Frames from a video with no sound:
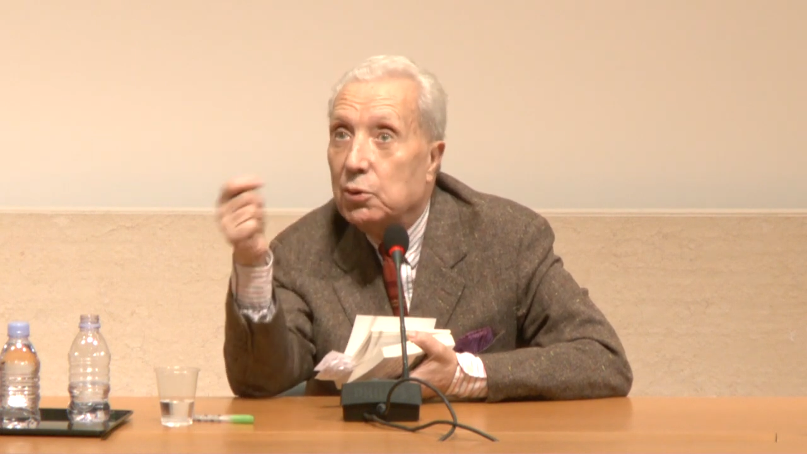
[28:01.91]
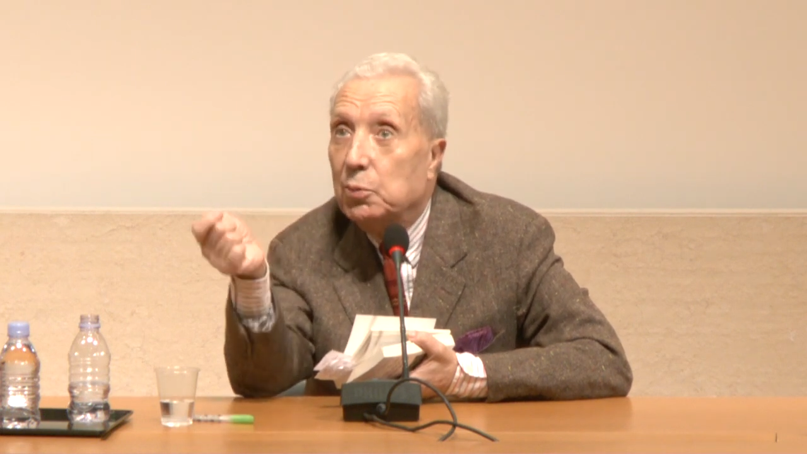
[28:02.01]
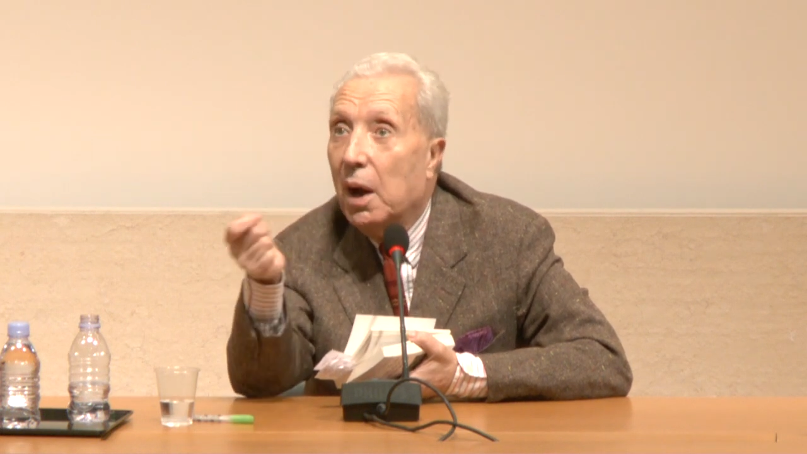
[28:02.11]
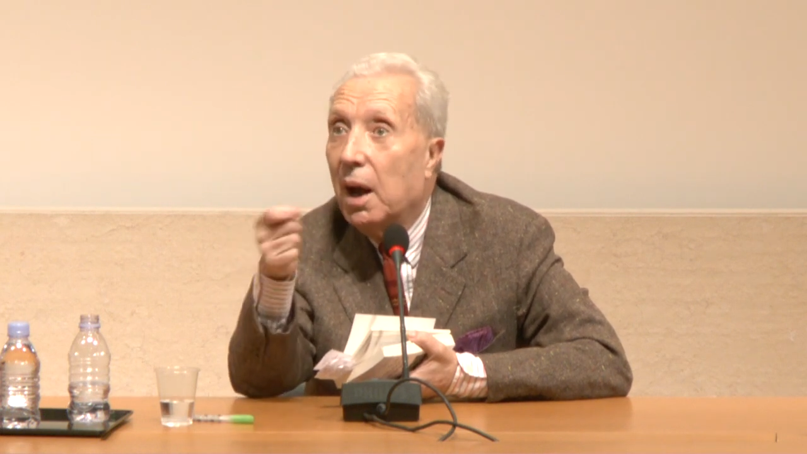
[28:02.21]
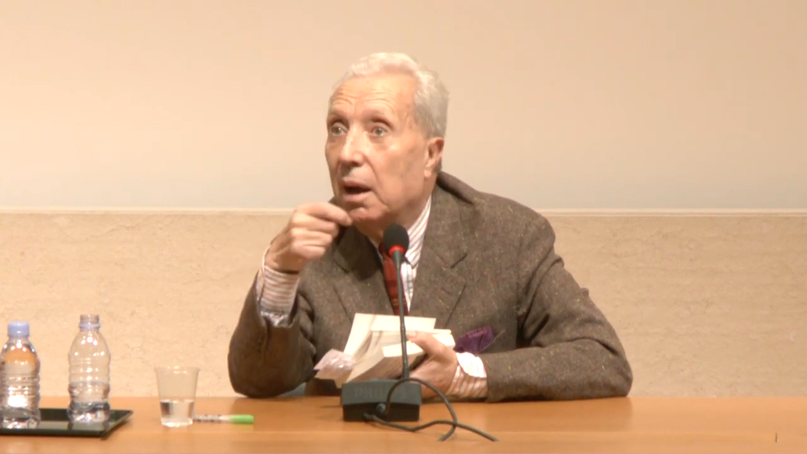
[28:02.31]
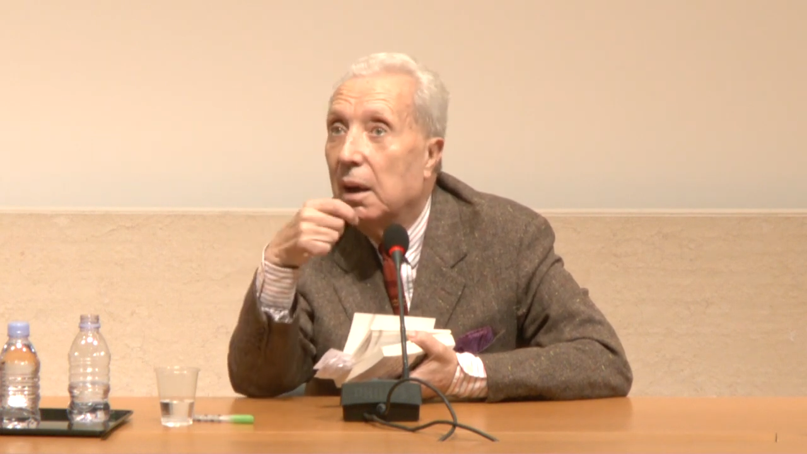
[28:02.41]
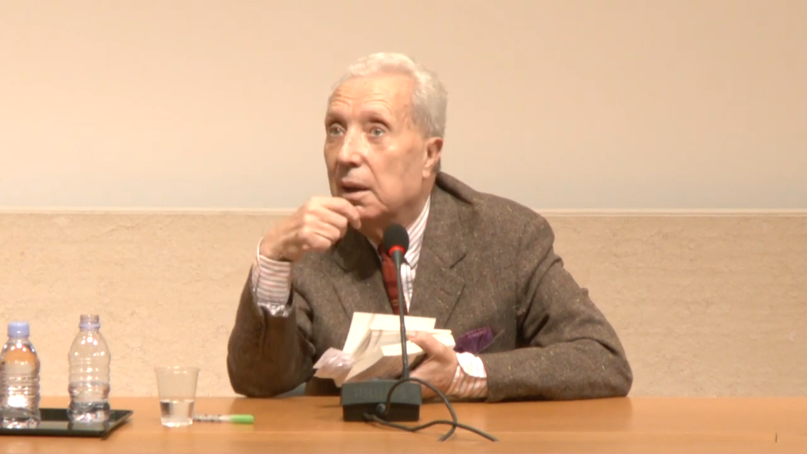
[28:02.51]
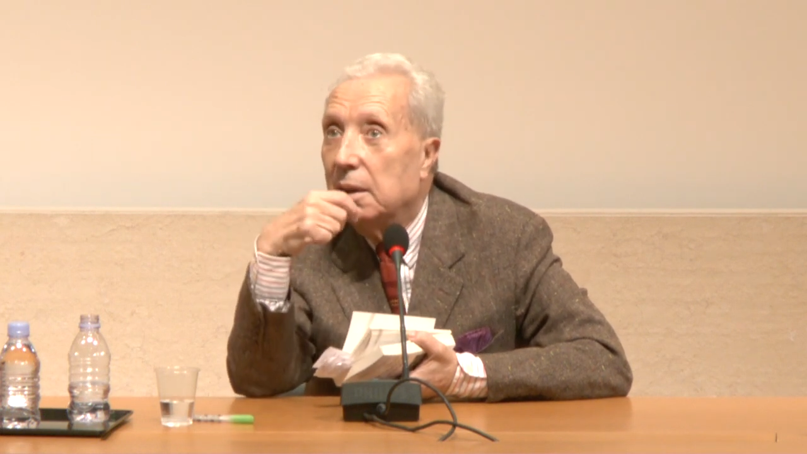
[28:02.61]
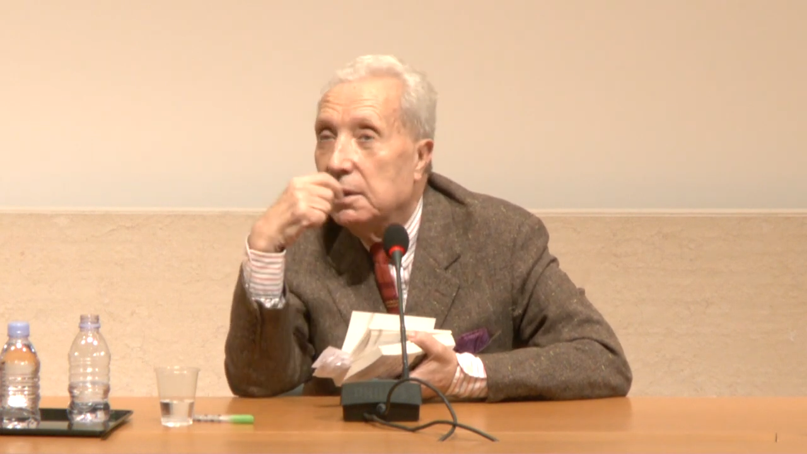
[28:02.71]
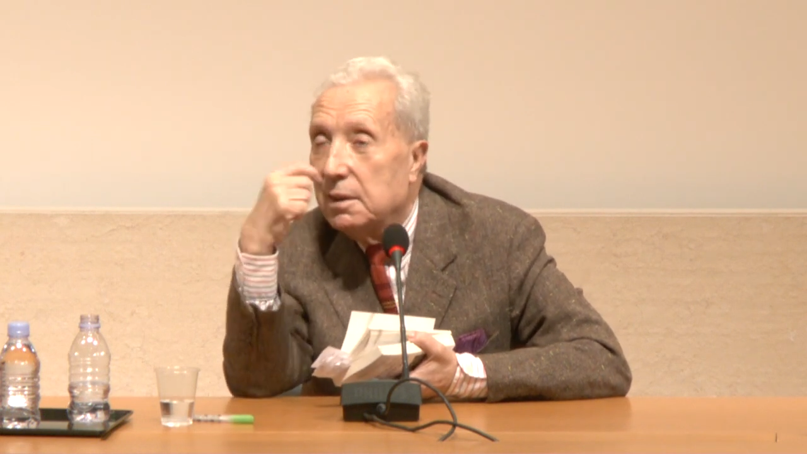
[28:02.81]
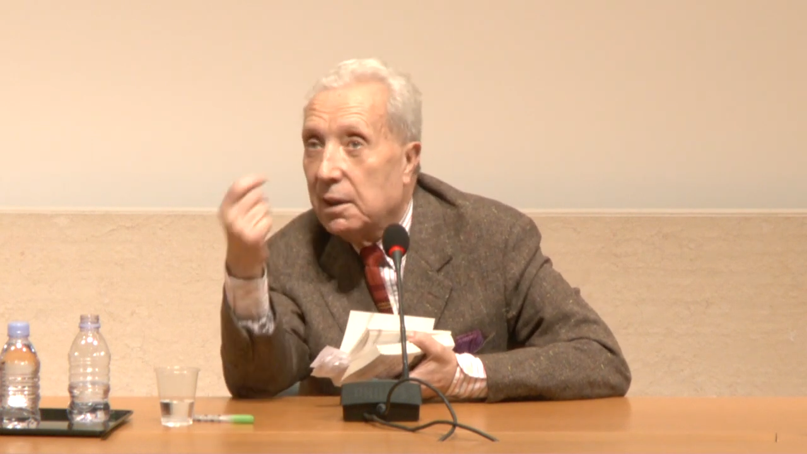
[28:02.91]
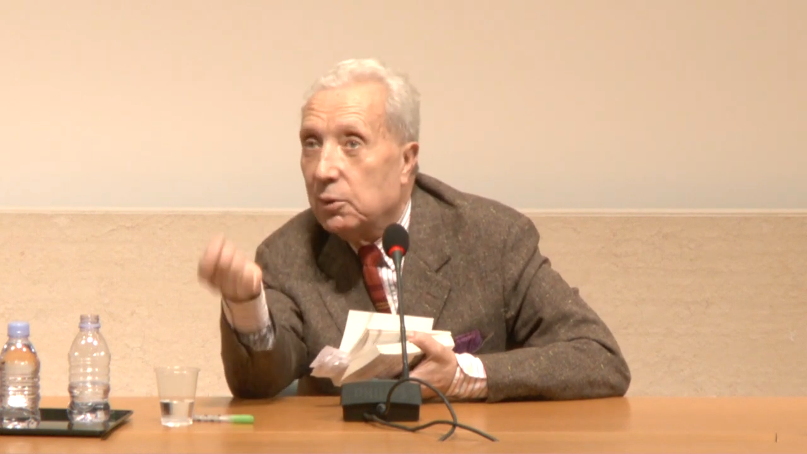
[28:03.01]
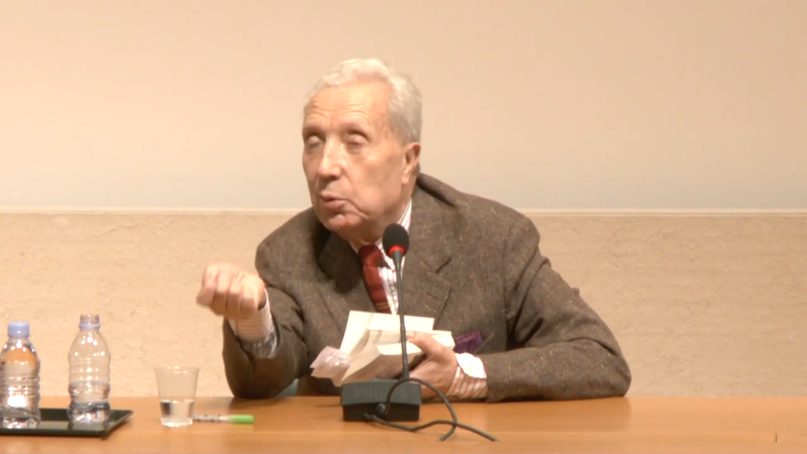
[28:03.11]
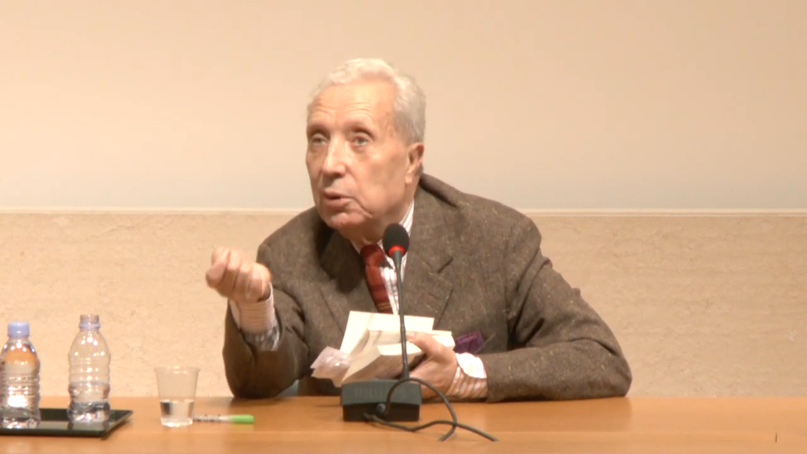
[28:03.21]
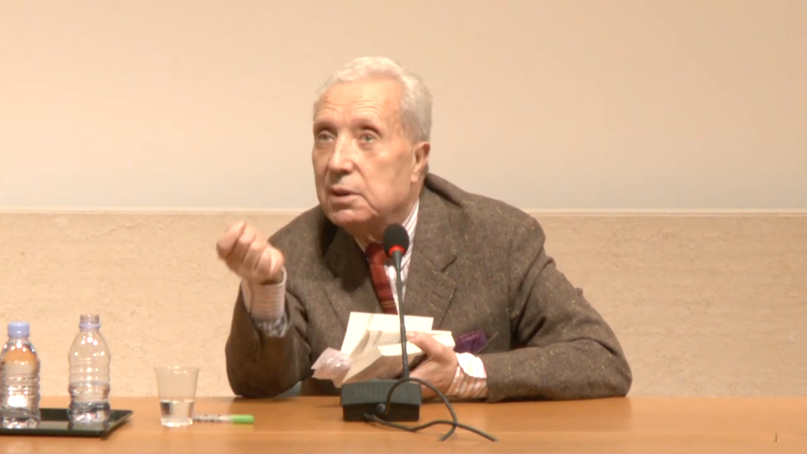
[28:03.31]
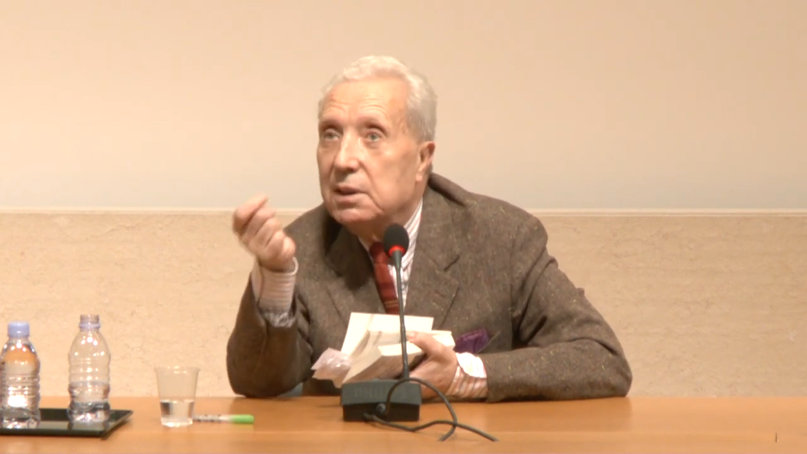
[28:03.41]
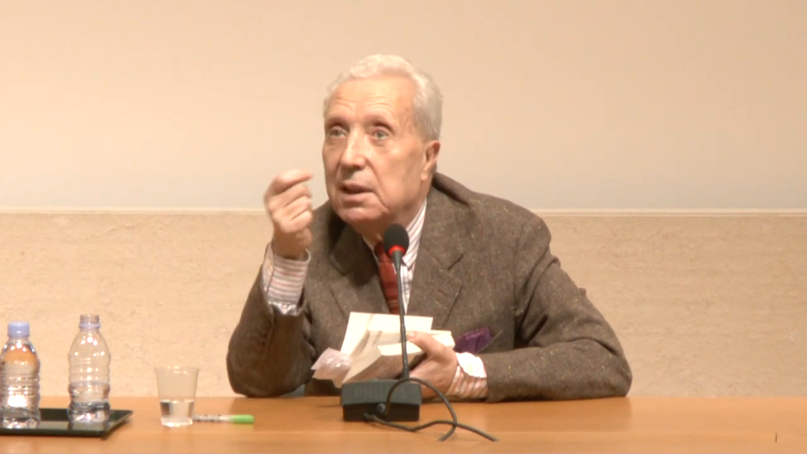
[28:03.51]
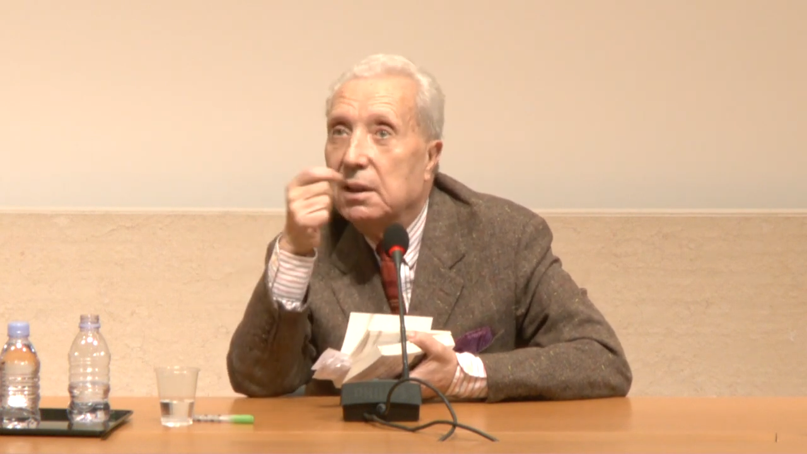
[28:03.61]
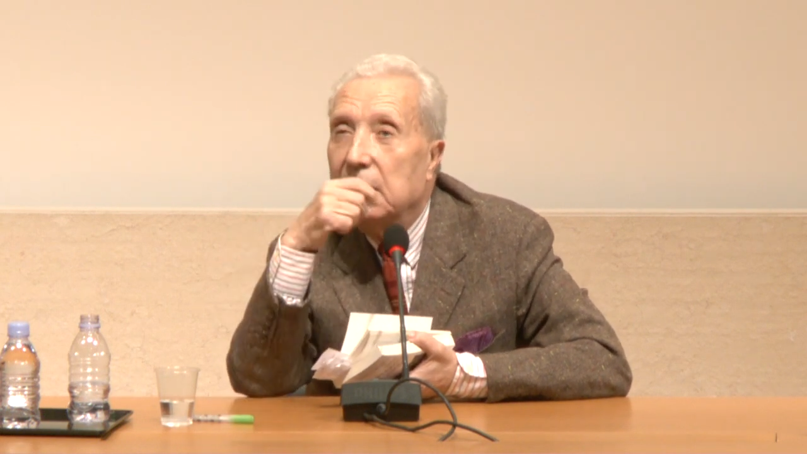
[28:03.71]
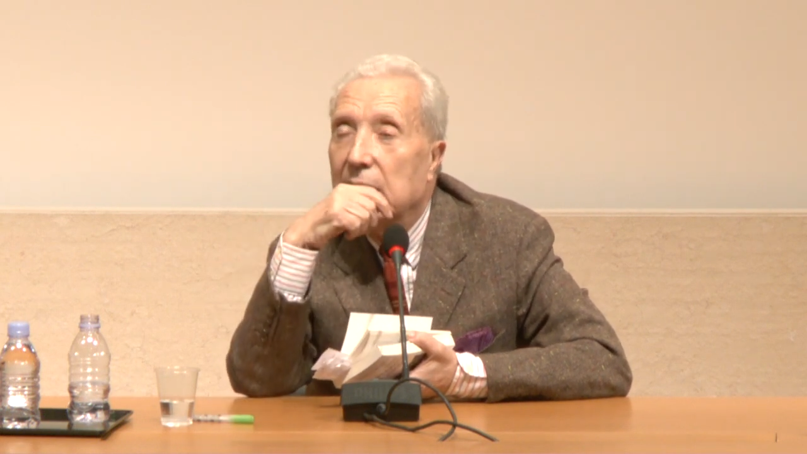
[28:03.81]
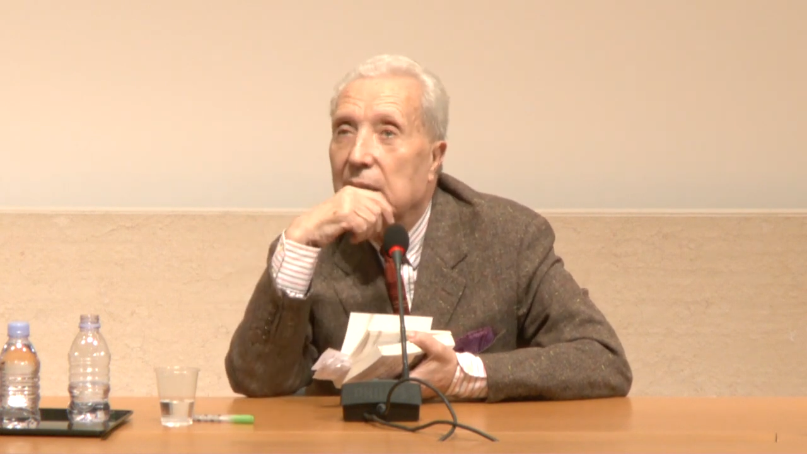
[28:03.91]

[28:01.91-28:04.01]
soir des statues antiques